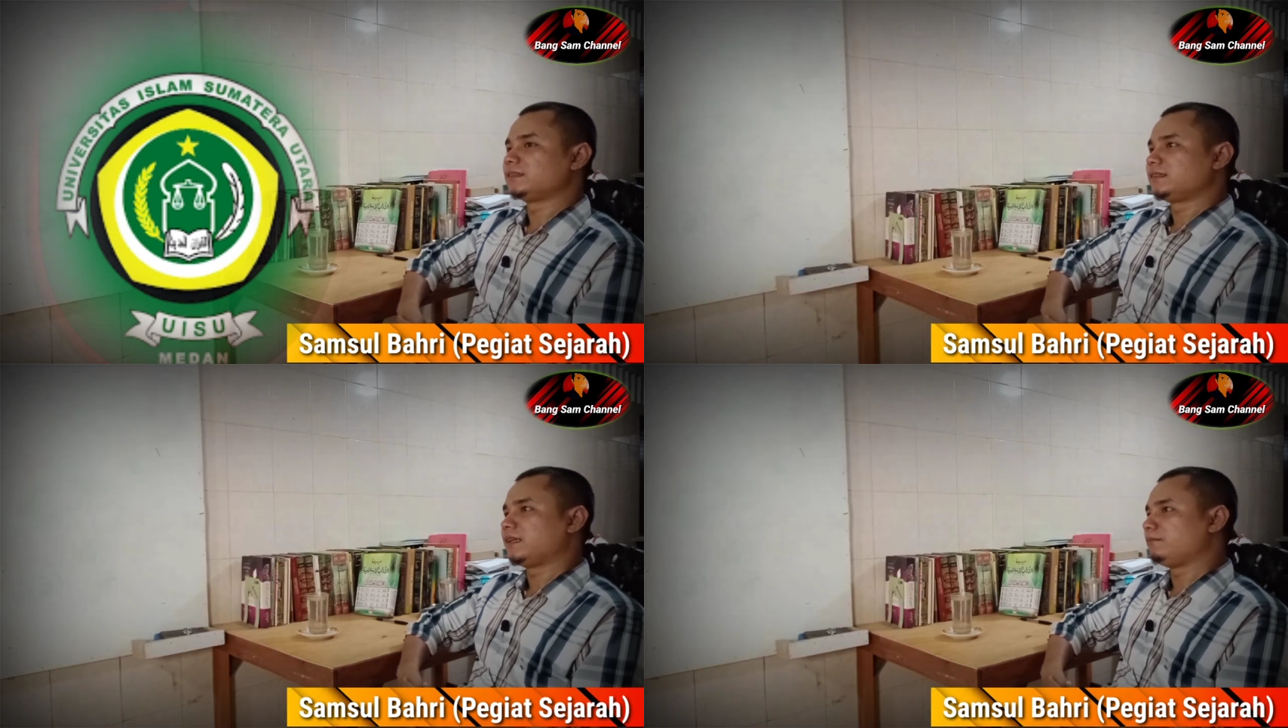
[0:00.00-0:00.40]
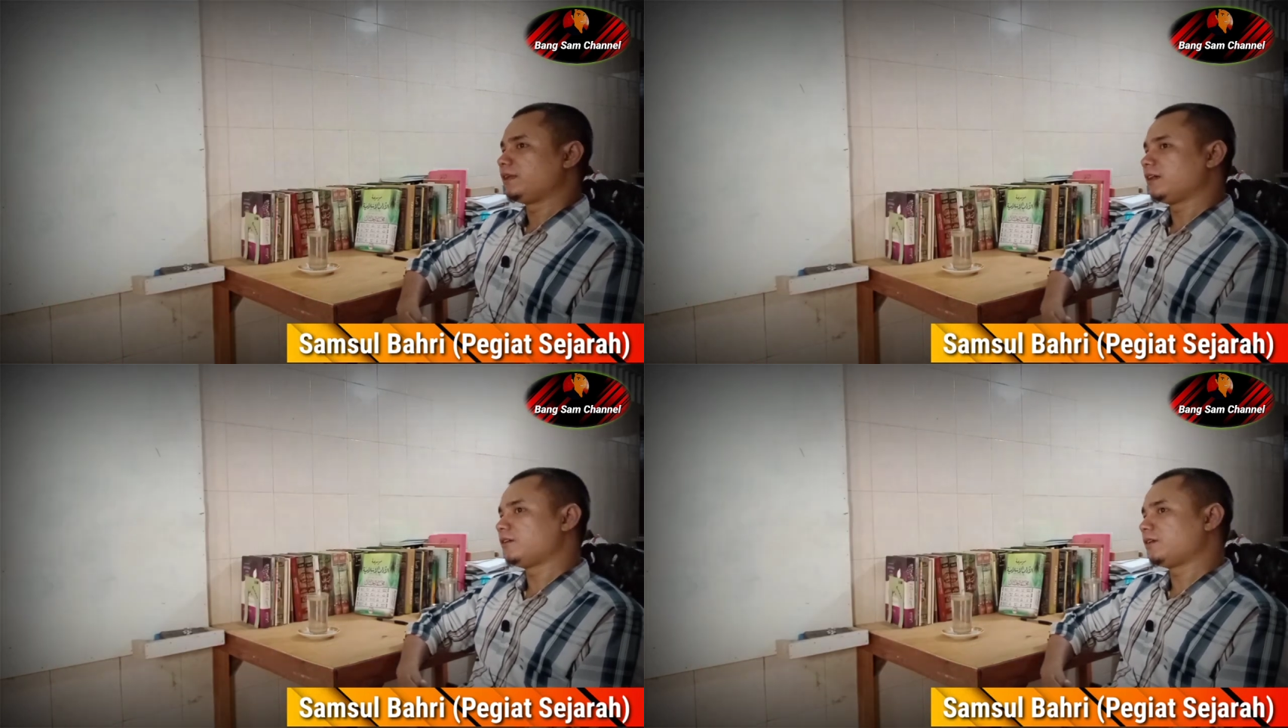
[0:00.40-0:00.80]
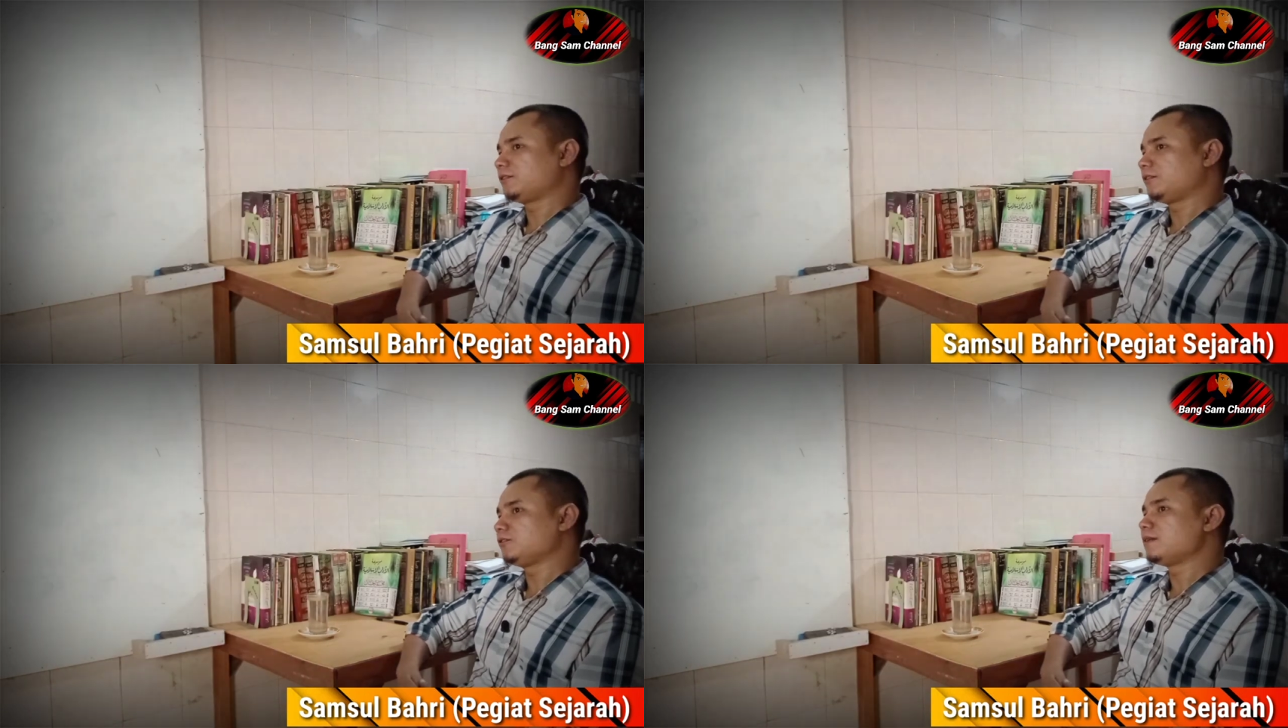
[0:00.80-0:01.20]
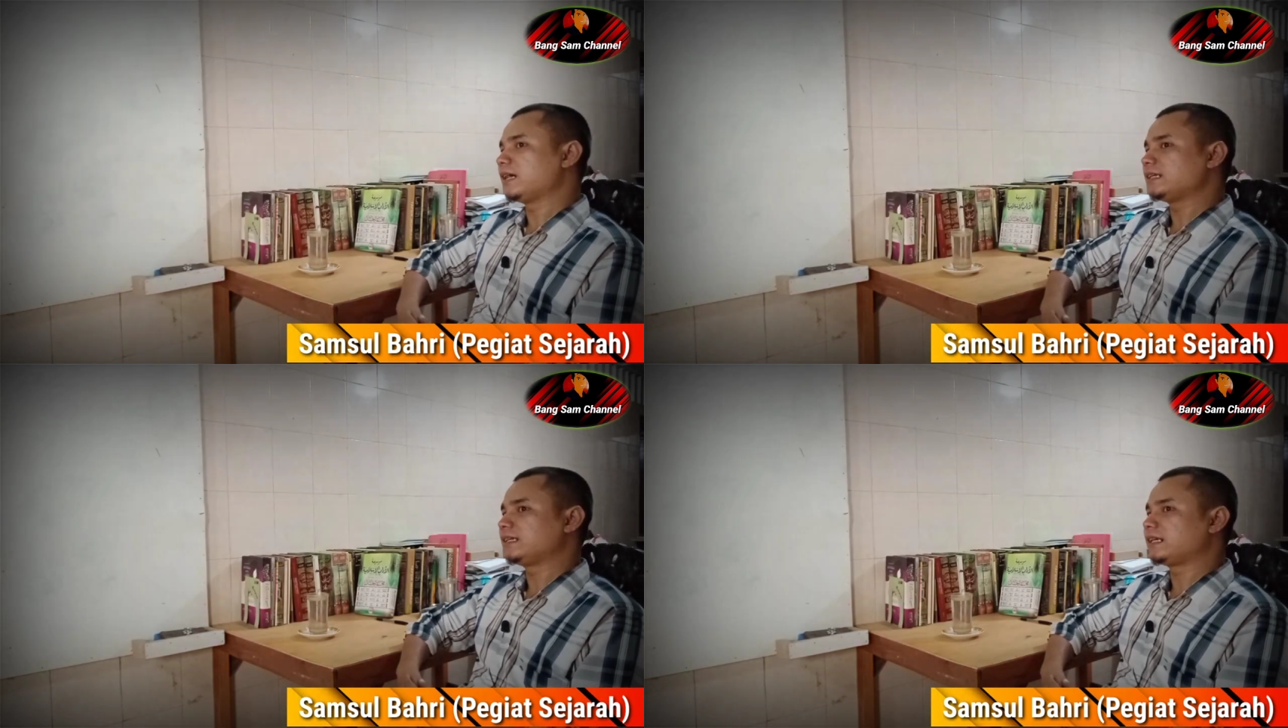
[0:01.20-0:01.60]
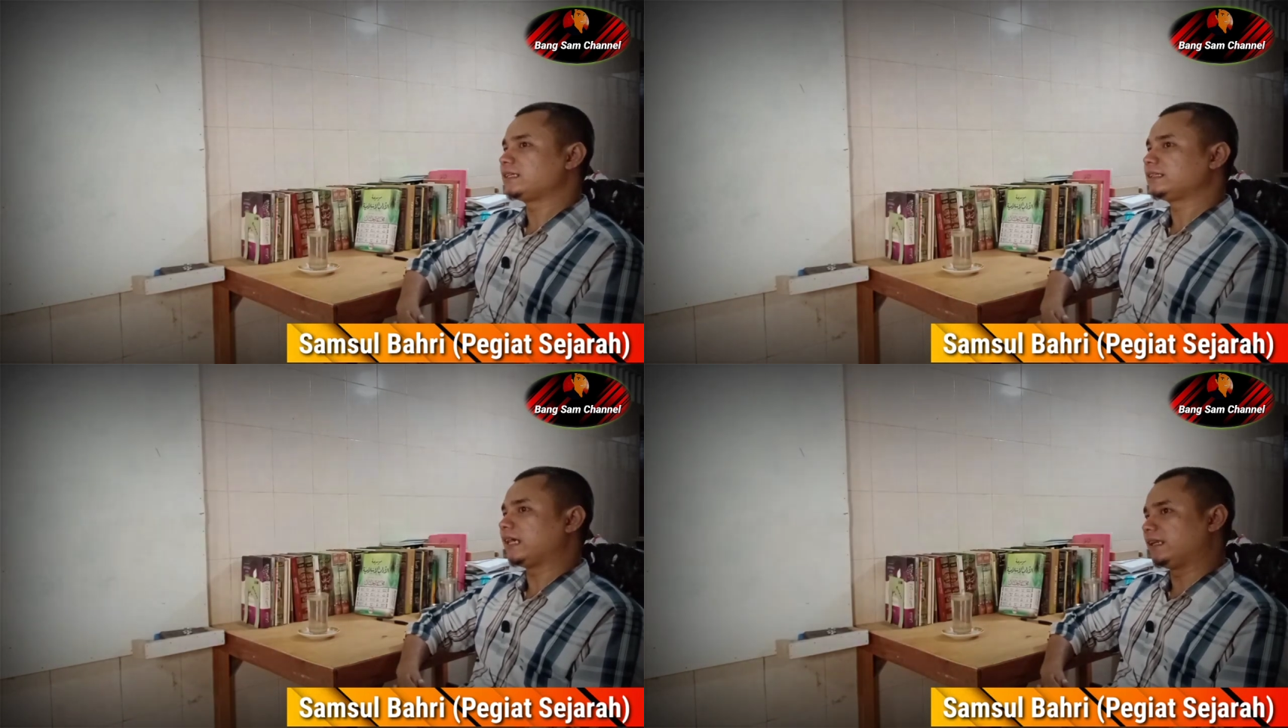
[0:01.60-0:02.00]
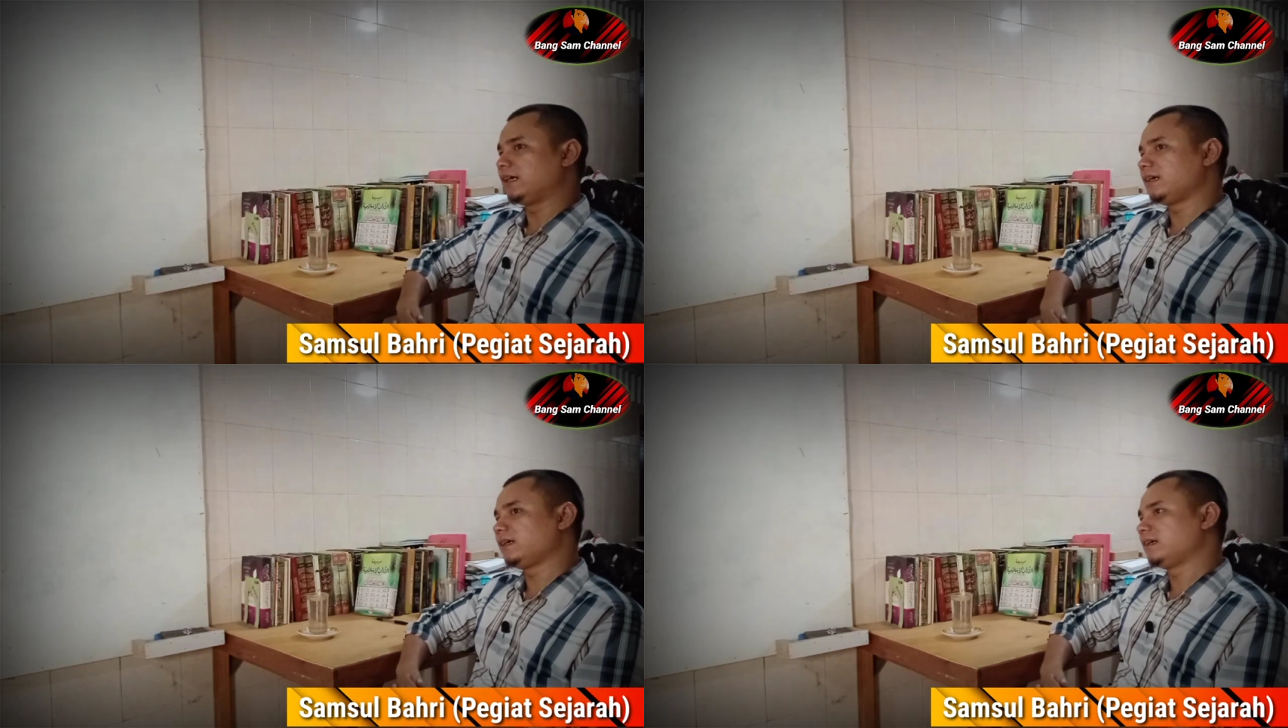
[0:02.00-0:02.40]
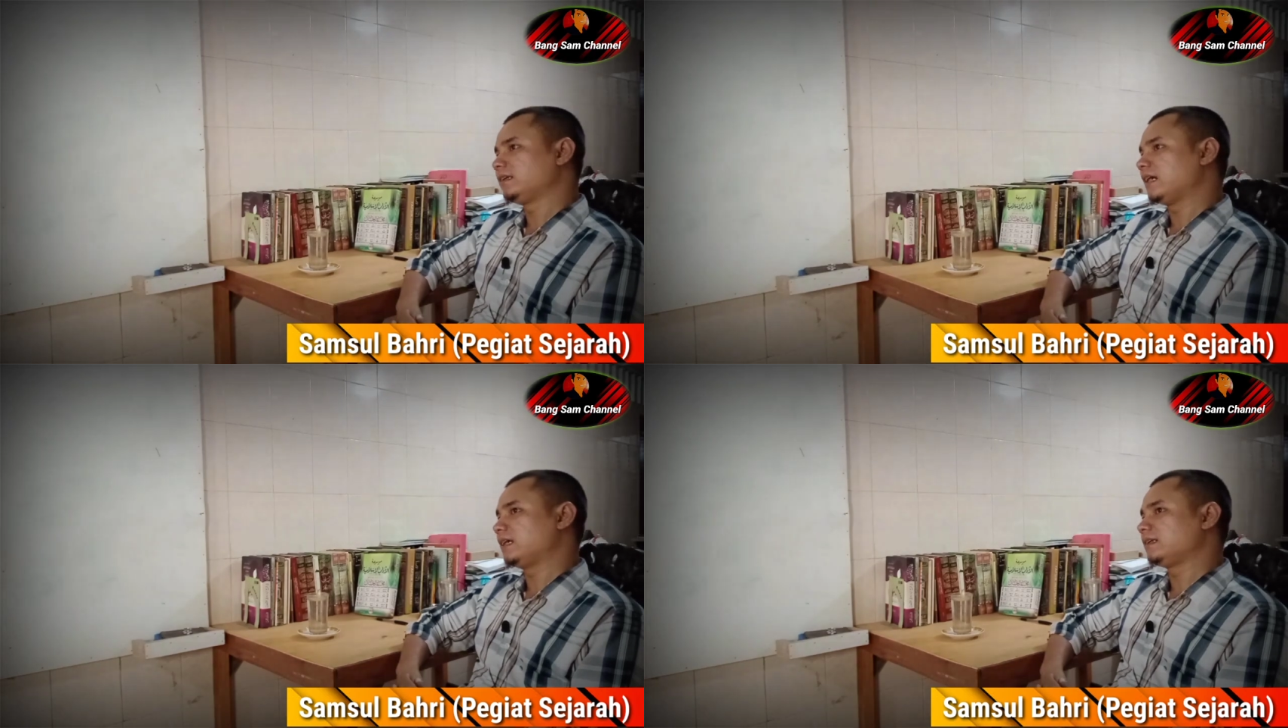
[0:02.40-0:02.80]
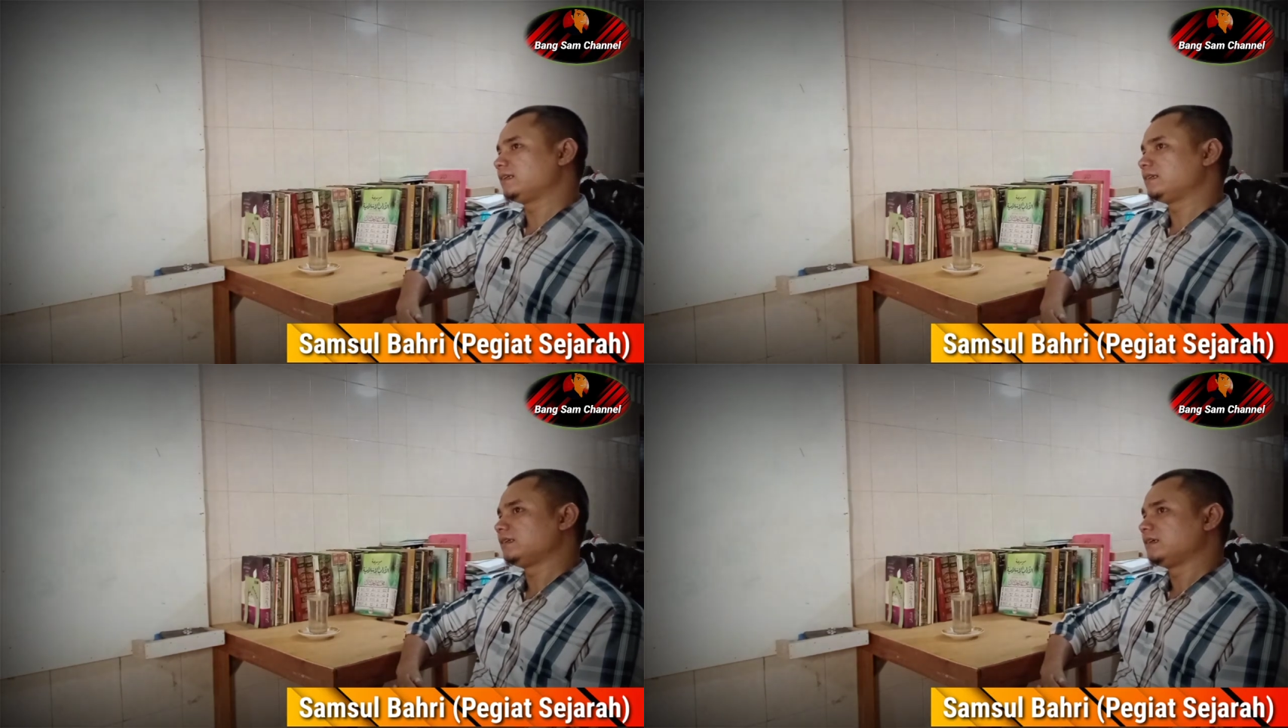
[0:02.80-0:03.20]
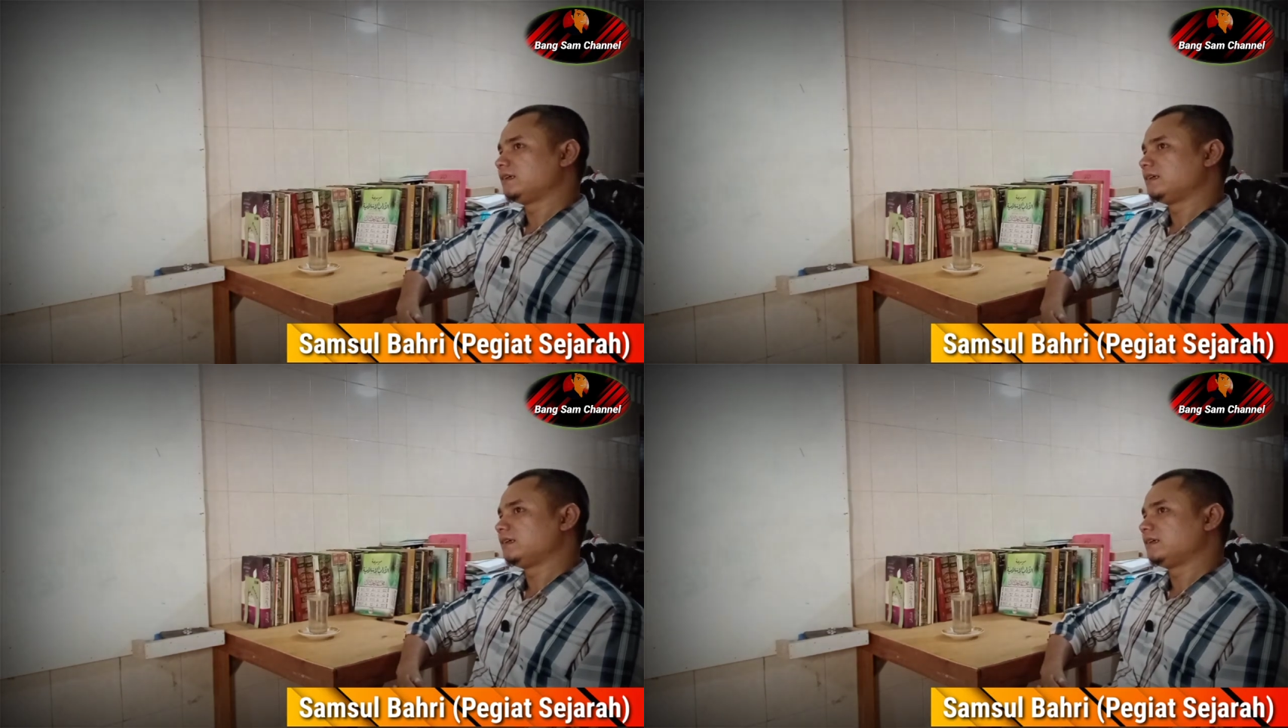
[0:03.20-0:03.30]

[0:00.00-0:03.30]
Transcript: Nah beliau waktu itu mengajar di sana dan